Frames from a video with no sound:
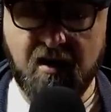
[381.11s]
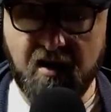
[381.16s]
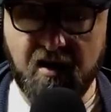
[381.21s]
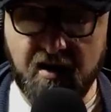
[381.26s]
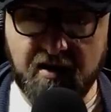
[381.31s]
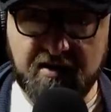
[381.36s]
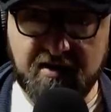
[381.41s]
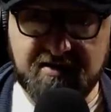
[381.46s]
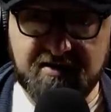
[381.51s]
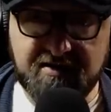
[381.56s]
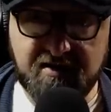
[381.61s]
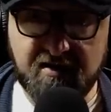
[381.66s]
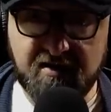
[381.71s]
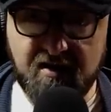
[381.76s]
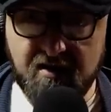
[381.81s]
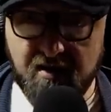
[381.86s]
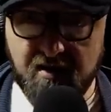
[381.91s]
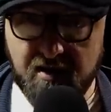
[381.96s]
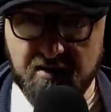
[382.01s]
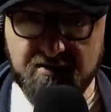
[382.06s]
а
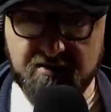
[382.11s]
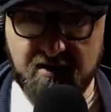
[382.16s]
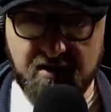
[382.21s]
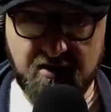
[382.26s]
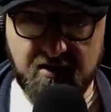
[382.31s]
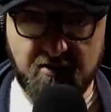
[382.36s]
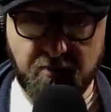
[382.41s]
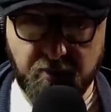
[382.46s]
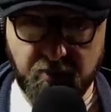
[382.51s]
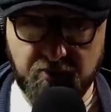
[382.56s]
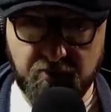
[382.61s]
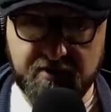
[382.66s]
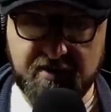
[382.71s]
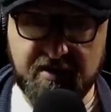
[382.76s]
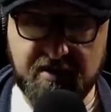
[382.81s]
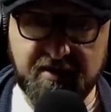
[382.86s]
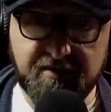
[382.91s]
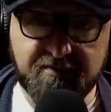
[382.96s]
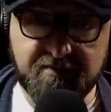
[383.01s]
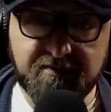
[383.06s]
Россия – это
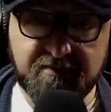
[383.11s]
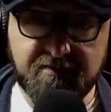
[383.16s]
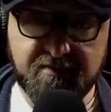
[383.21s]
Путлер.